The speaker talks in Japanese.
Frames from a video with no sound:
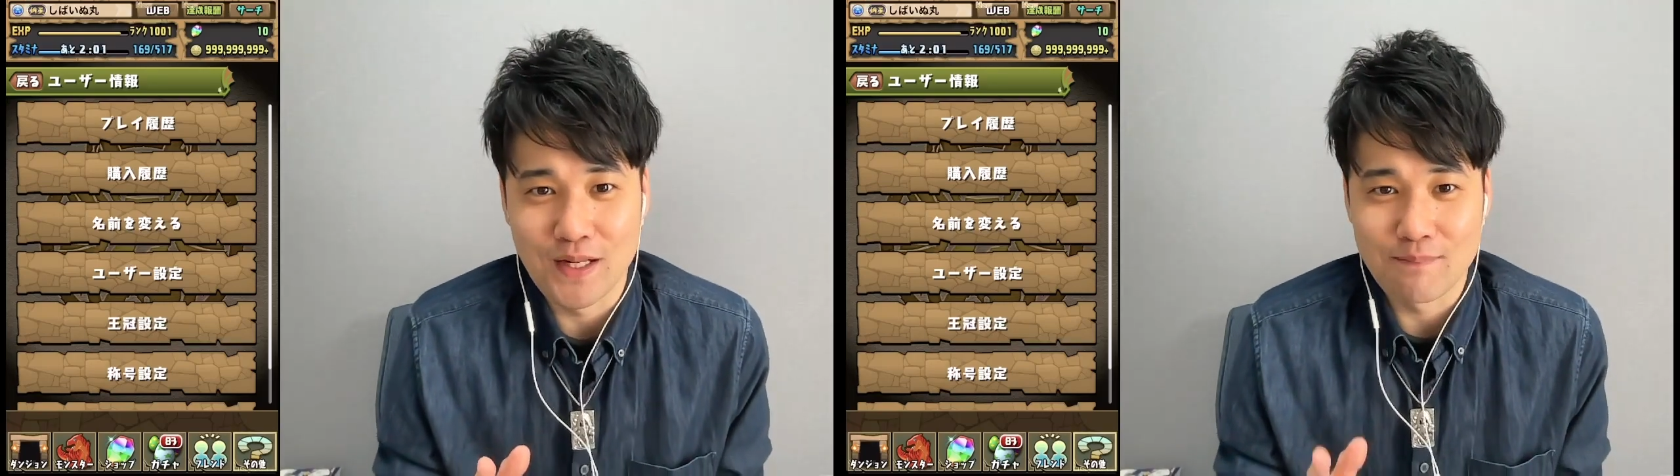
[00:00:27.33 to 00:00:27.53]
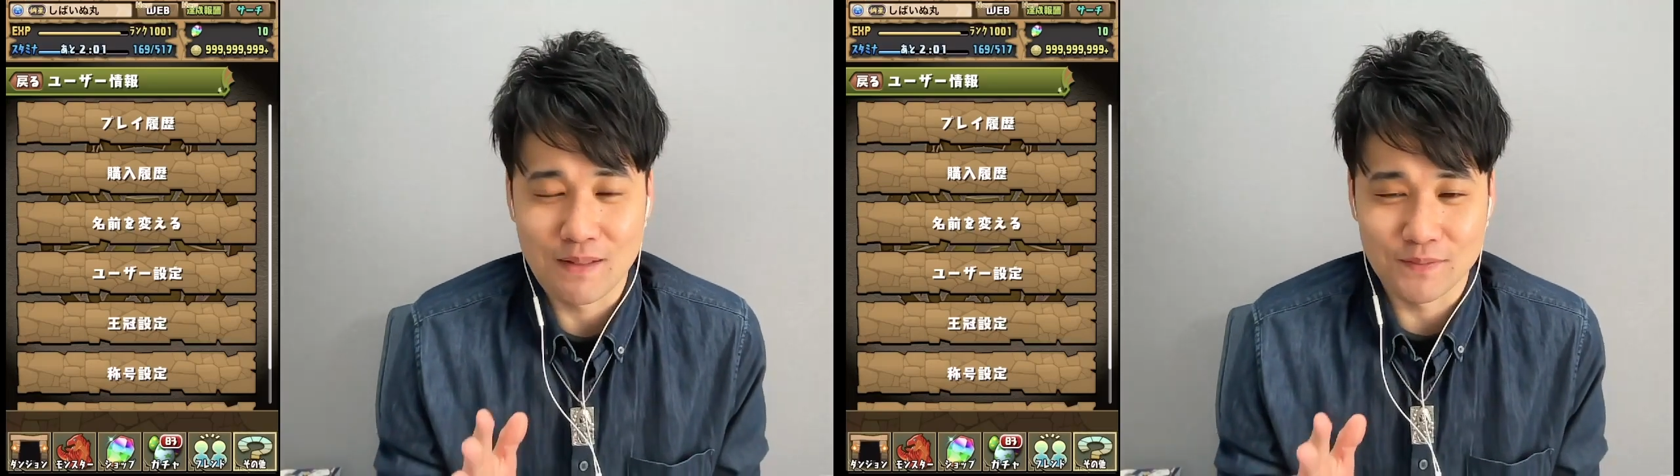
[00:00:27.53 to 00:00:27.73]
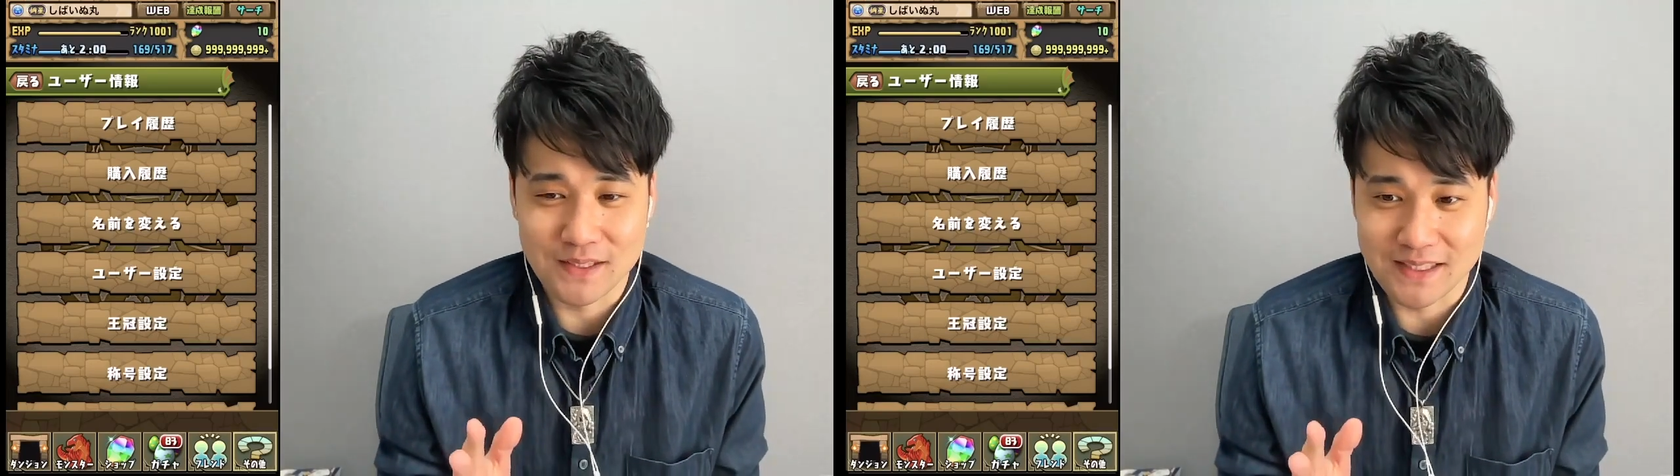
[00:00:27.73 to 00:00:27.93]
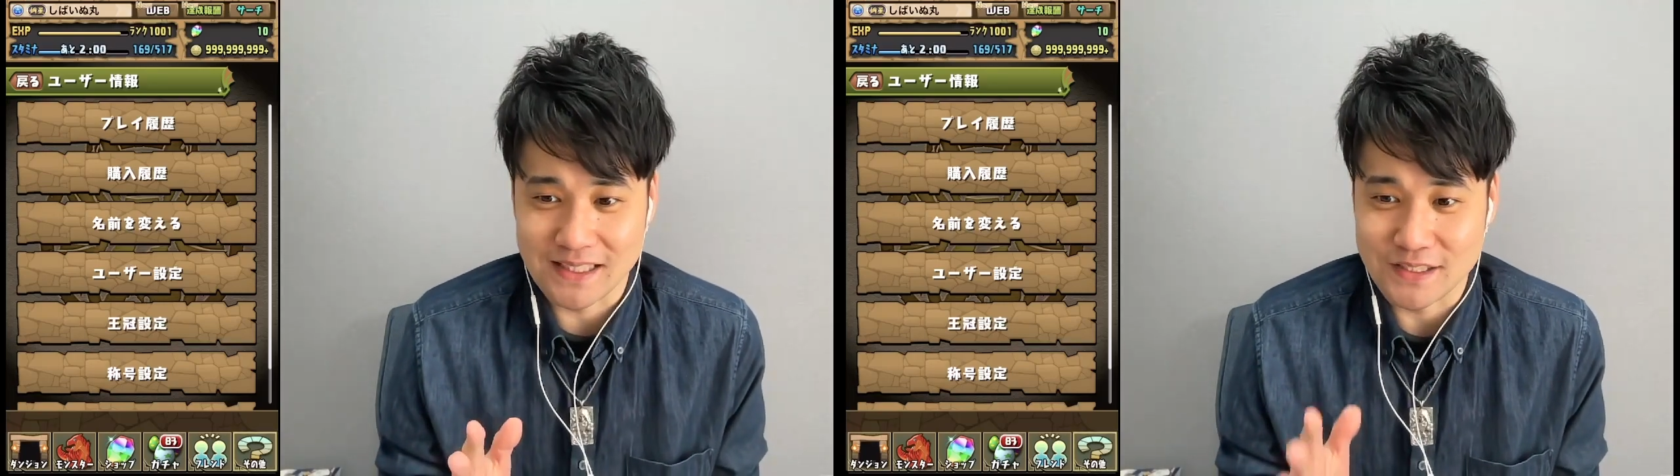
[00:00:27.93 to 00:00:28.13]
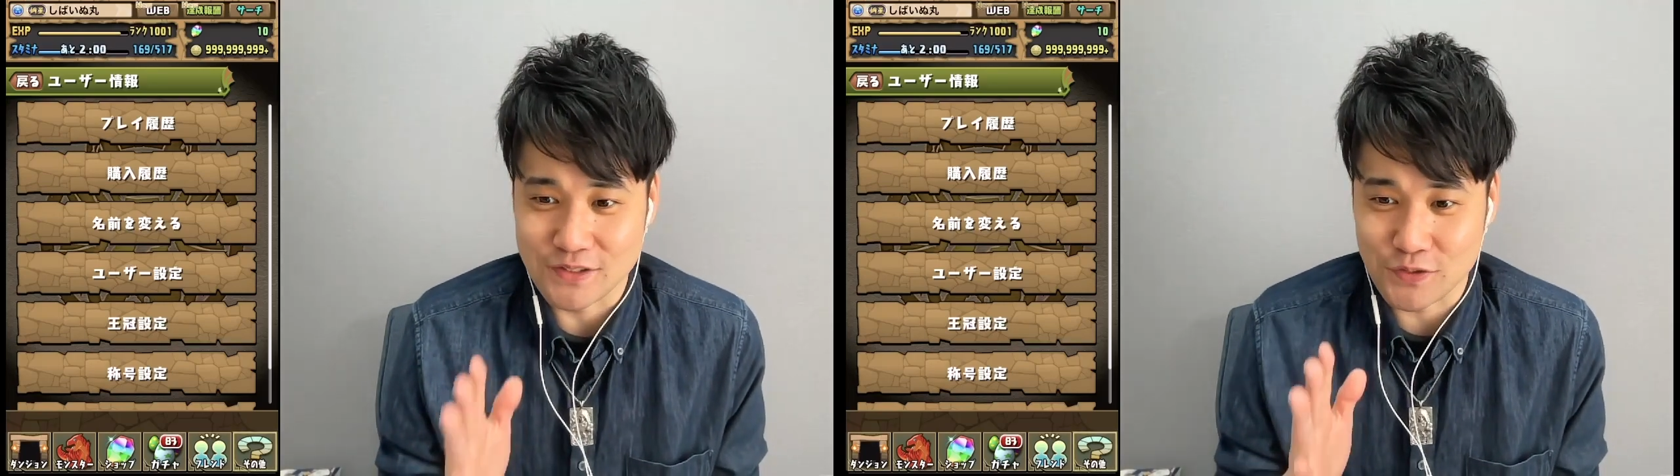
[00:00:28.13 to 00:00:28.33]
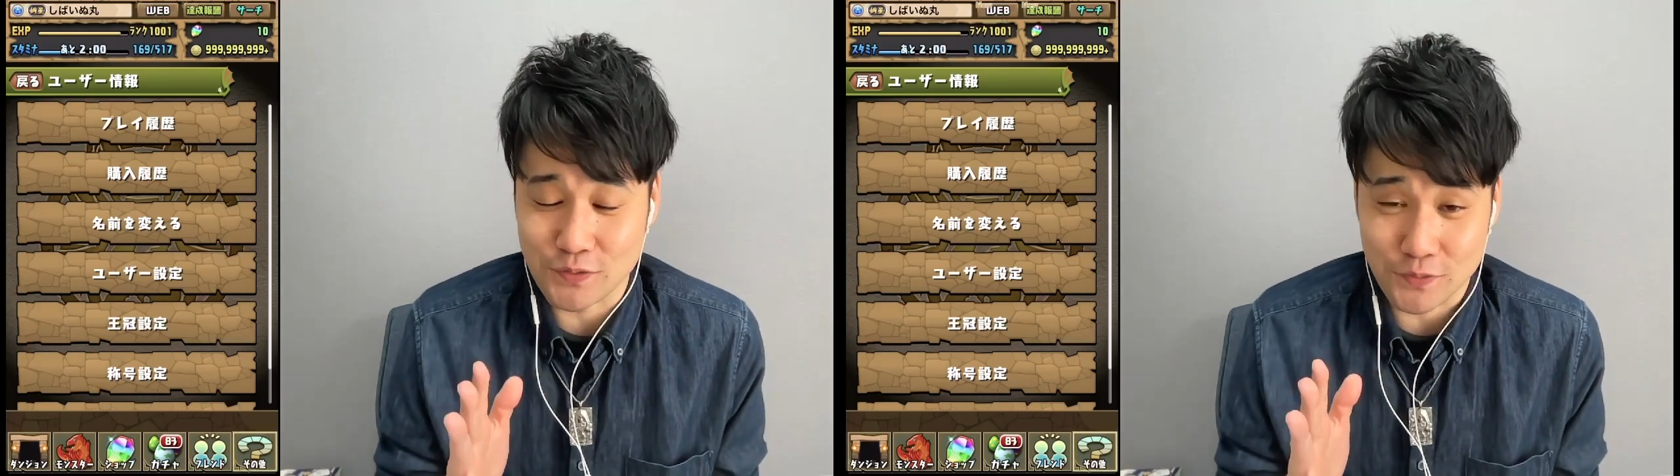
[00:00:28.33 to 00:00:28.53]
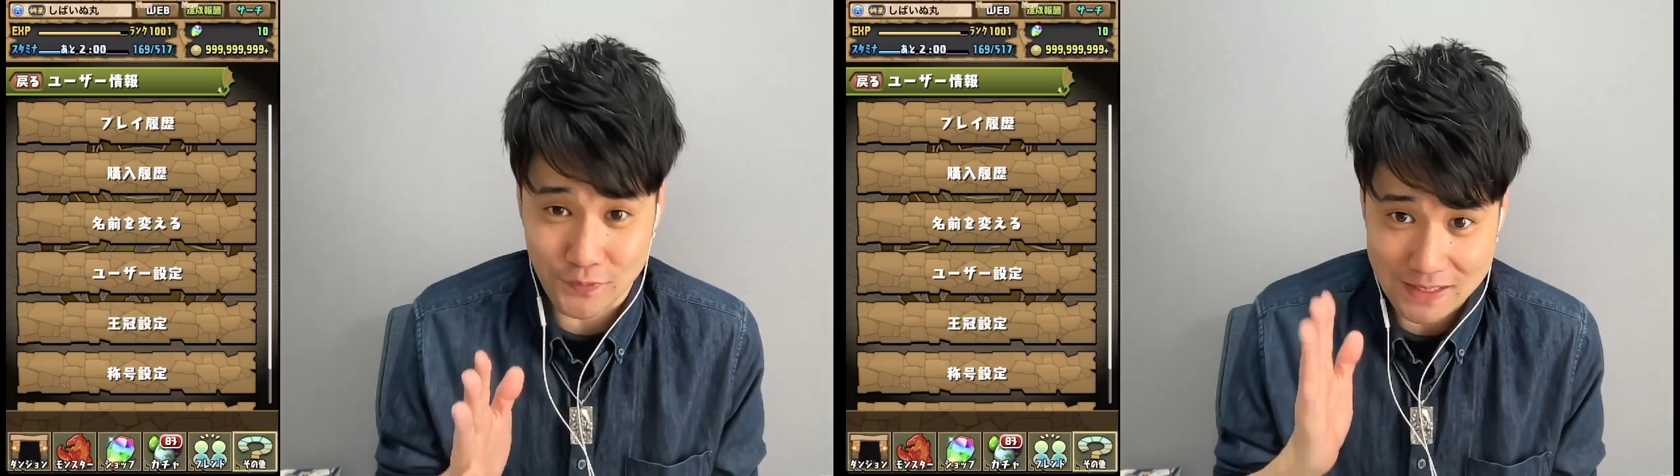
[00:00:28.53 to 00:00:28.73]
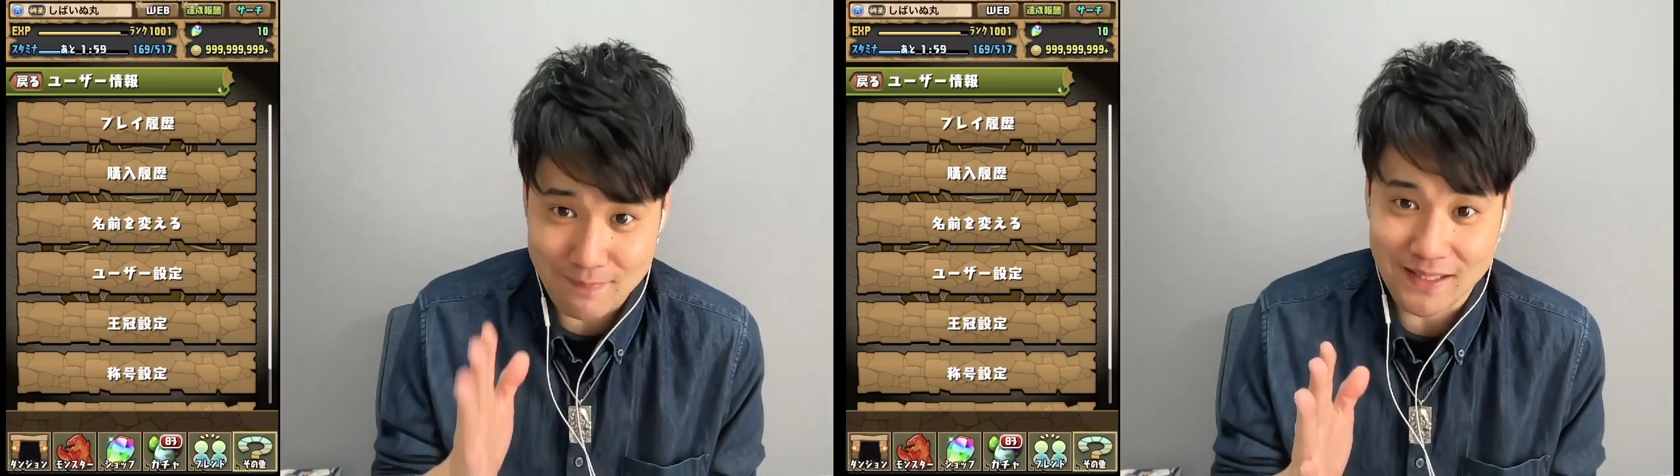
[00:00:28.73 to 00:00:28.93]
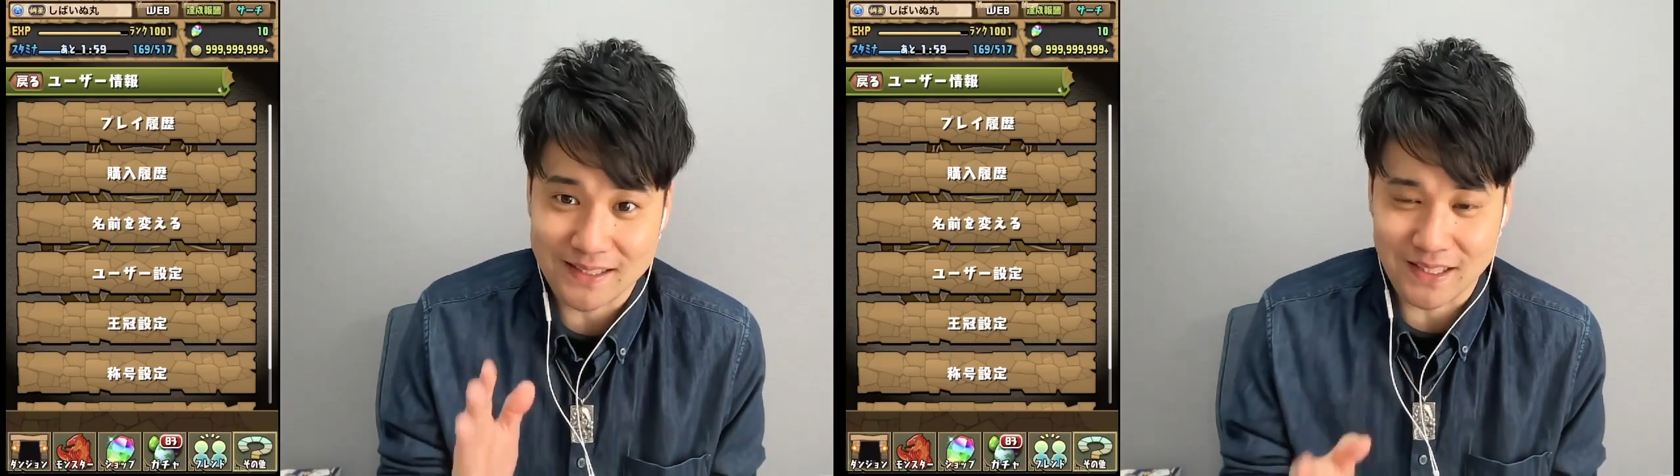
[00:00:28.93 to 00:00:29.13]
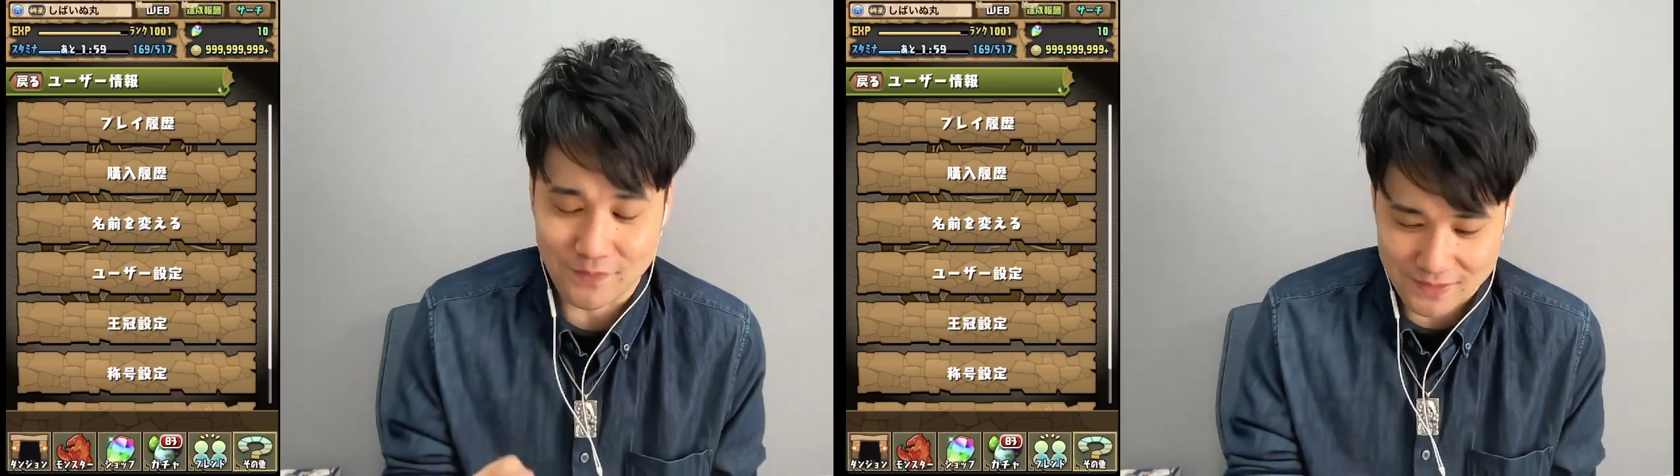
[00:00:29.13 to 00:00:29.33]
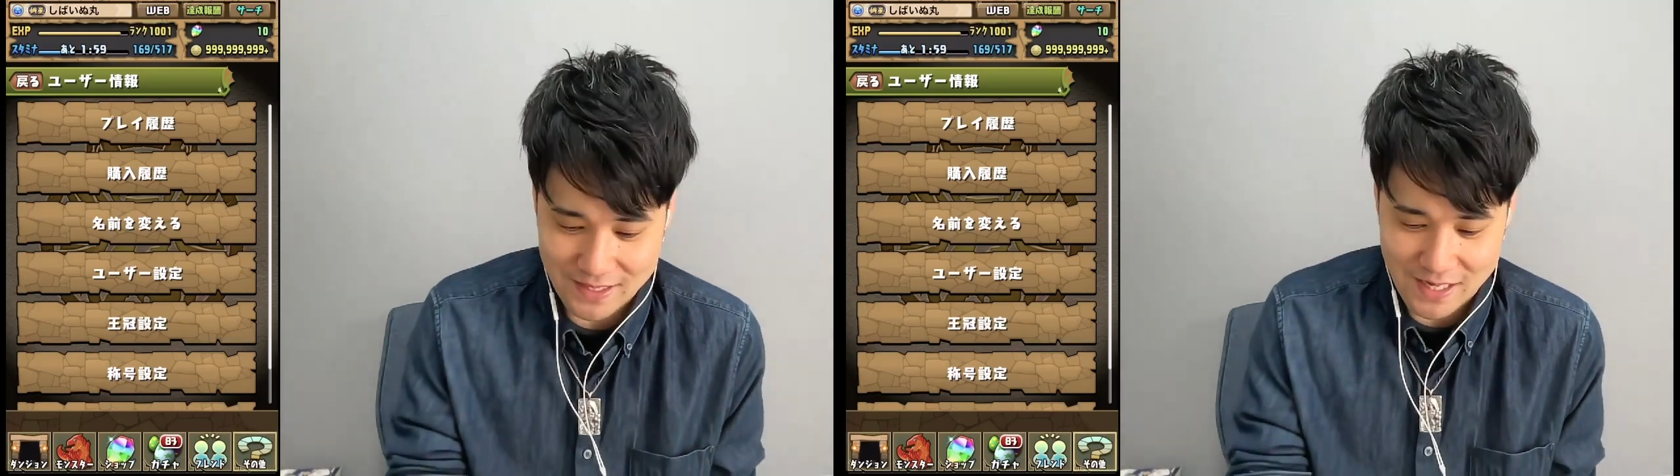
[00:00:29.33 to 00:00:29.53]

魔法石じゅっこ溜まったので、